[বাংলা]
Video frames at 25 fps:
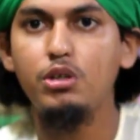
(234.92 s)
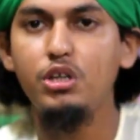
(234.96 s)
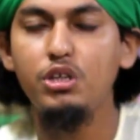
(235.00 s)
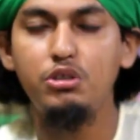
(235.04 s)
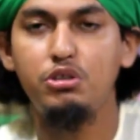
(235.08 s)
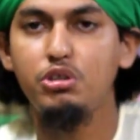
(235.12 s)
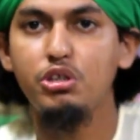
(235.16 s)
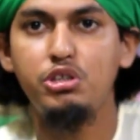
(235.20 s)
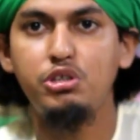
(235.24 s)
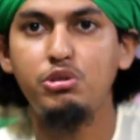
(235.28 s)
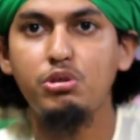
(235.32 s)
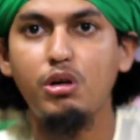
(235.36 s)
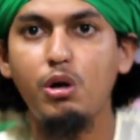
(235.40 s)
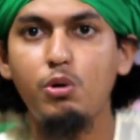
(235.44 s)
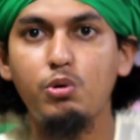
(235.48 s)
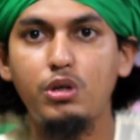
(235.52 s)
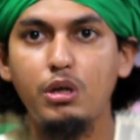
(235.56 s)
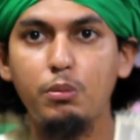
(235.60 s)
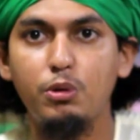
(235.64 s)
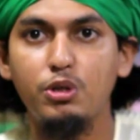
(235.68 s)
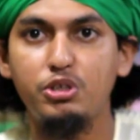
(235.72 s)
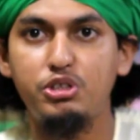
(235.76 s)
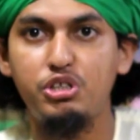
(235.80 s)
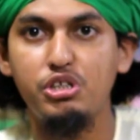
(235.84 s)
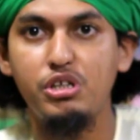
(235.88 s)
নির্দিষ্ট
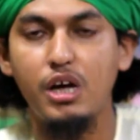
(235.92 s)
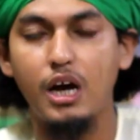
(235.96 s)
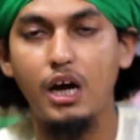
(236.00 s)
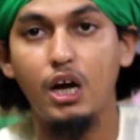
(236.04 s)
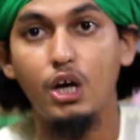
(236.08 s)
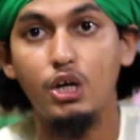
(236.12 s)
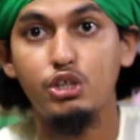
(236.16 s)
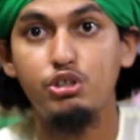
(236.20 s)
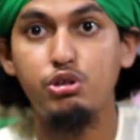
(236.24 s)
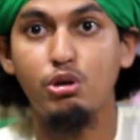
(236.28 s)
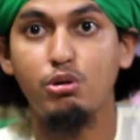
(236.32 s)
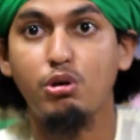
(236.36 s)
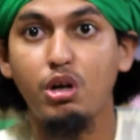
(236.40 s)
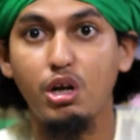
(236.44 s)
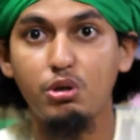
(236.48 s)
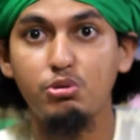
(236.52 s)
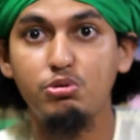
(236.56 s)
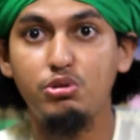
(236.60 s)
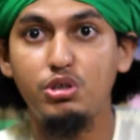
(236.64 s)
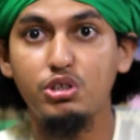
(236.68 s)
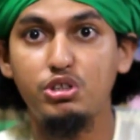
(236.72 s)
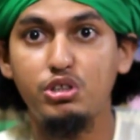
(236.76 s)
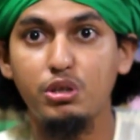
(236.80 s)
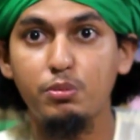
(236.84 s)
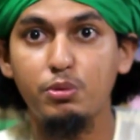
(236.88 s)
কাউকে বলছি না সকলের
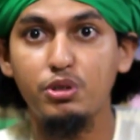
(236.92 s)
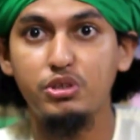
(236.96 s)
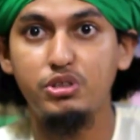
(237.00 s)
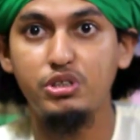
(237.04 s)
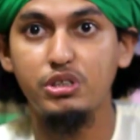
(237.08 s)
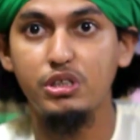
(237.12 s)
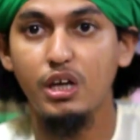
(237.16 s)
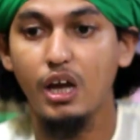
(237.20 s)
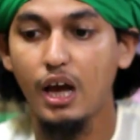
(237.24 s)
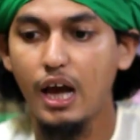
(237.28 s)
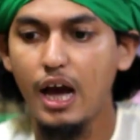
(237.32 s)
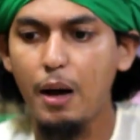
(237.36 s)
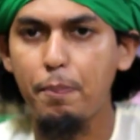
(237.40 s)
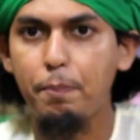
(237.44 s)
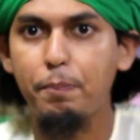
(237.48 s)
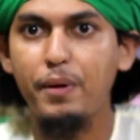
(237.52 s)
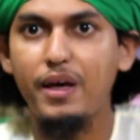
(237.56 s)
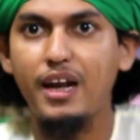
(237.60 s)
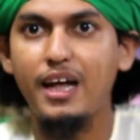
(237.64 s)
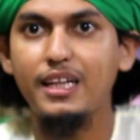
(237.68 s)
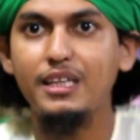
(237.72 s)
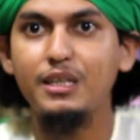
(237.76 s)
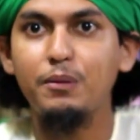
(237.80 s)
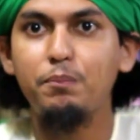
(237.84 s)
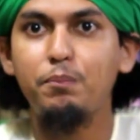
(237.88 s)
উদ্দেশ্য বলছি
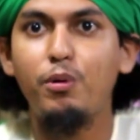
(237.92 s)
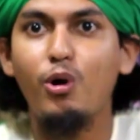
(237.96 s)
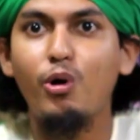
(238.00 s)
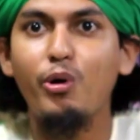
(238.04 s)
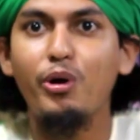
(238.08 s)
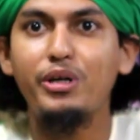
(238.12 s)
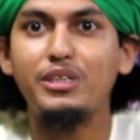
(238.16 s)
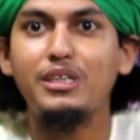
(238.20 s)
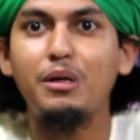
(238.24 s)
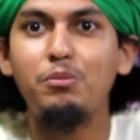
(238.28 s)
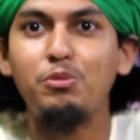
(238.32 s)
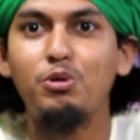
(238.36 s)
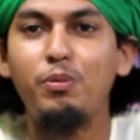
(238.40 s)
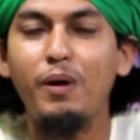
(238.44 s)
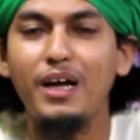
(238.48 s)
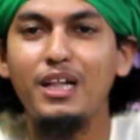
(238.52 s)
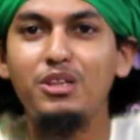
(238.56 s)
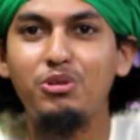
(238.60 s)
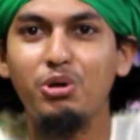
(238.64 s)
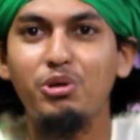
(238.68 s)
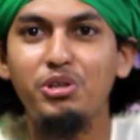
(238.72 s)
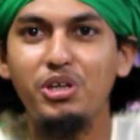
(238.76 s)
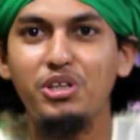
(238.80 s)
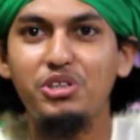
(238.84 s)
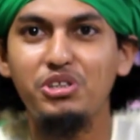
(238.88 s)
আপনার হাতে বড় একটা
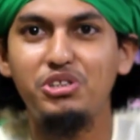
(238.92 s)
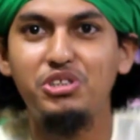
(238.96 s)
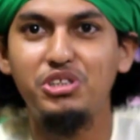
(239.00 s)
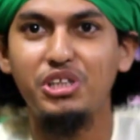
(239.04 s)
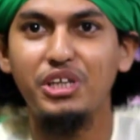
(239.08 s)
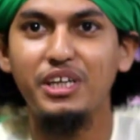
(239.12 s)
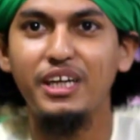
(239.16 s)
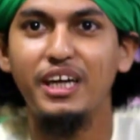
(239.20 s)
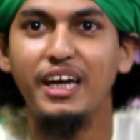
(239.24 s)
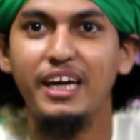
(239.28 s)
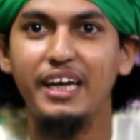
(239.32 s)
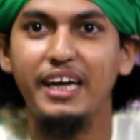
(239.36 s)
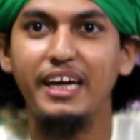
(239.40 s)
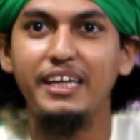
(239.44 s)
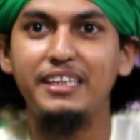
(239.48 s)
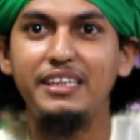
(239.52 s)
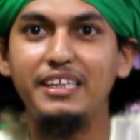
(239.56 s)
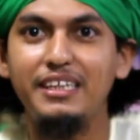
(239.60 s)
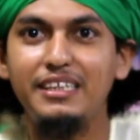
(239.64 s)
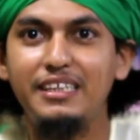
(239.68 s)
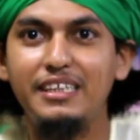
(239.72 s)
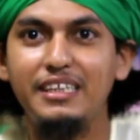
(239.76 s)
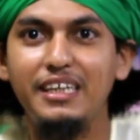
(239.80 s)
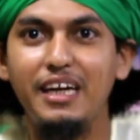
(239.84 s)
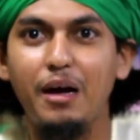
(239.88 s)
মোবাইল ধরিয়ে দিচ্ছে এই
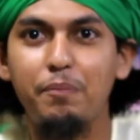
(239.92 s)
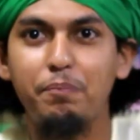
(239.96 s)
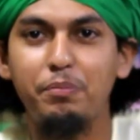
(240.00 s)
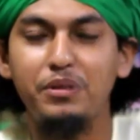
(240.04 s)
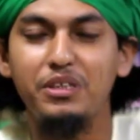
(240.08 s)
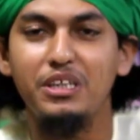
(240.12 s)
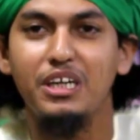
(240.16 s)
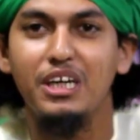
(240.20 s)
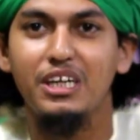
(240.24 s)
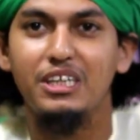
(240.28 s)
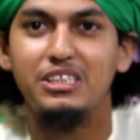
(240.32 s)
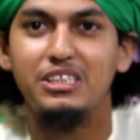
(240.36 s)
দিক দিয়ে আপনি